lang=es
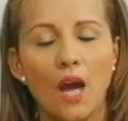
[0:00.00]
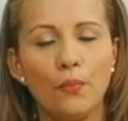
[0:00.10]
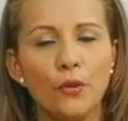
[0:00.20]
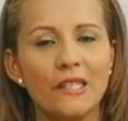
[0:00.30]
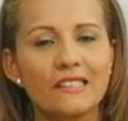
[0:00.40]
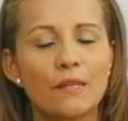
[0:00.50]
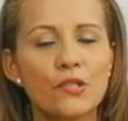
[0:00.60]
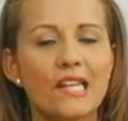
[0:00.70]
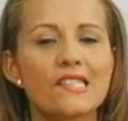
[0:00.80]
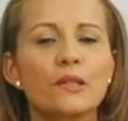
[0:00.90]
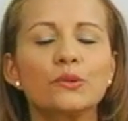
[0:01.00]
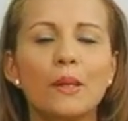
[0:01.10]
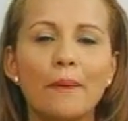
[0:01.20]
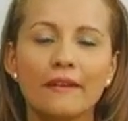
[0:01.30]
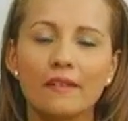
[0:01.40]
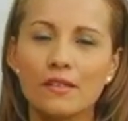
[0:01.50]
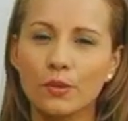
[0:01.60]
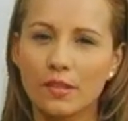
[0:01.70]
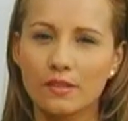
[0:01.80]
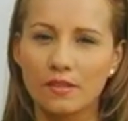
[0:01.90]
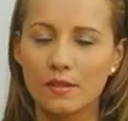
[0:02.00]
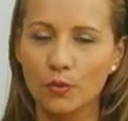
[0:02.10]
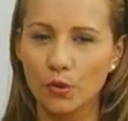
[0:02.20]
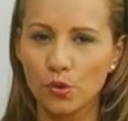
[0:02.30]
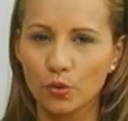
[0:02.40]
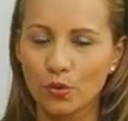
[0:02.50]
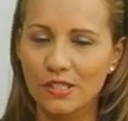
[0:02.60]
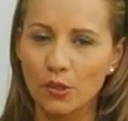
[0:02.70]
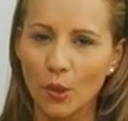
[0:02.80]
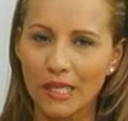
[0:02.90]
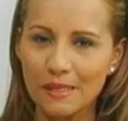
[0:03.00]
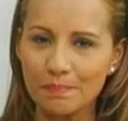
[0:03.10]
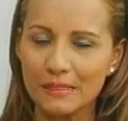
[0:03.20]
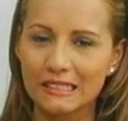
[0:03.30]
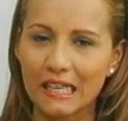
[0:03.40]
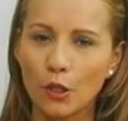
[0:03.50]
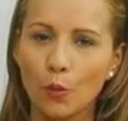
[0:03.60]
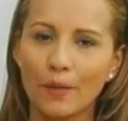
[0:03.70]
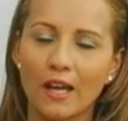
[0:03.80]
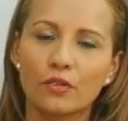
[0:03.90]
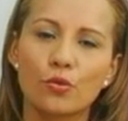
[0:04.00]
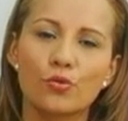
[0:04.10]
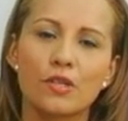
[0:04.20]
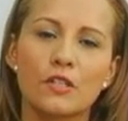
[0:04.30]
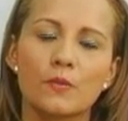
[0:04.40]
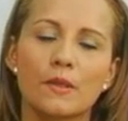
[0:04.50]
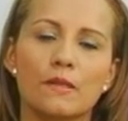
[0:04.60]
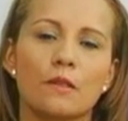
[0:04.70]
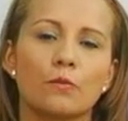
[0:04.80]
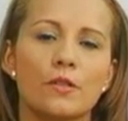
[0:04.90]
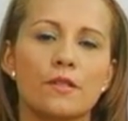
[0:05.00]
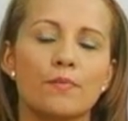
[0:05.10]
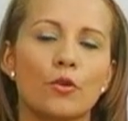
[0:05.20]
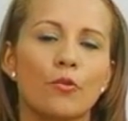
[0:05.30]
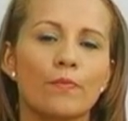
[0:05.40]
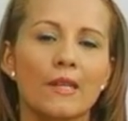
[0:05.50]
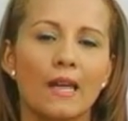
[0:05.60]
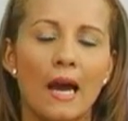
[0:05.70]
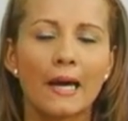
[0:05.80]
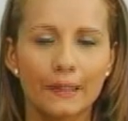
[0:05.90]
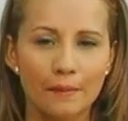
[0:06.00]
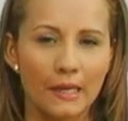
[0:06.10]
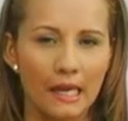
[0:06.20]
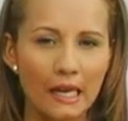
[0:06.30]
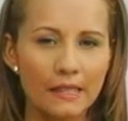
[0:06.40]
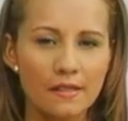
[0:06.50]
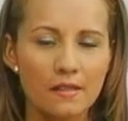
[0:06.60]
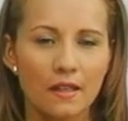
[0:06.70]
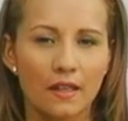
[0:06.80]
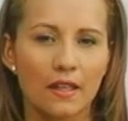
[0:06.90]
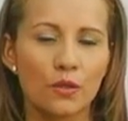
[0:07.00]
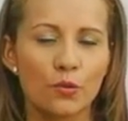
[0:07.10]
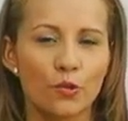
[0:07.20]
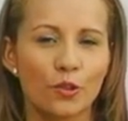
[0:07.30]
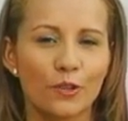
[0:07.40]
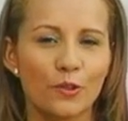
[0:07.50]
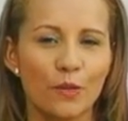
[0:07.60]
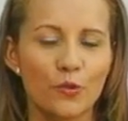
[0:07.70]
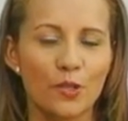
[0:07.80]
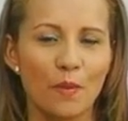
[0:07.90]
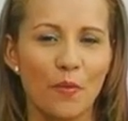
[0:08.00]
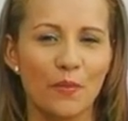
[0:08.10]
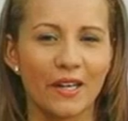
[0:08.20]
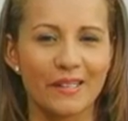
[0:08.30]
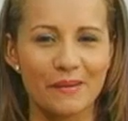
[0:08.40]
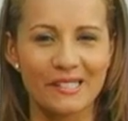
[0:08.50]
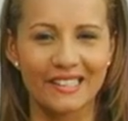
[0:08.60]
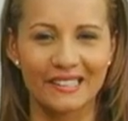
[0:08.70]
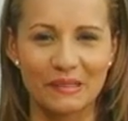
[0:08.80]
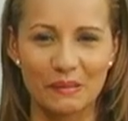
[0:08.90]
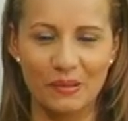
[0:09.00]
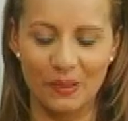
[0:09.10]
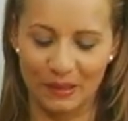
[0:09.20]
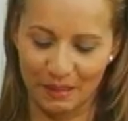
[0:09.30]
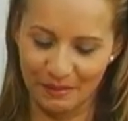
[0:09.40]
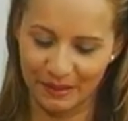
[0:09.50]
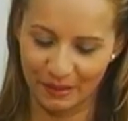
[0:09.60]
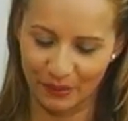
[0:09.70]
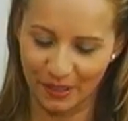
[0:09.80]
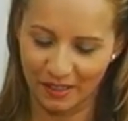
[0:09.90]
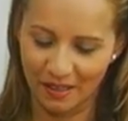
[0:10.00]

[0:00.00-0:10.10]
Muy bien, entramos a la segunda parte de Historias y Testimonios con nuestro invitado Brandon Céspedes del municipio de Arbeláez, incursionando en la música popular. Ya más adelante vamos a ver el video de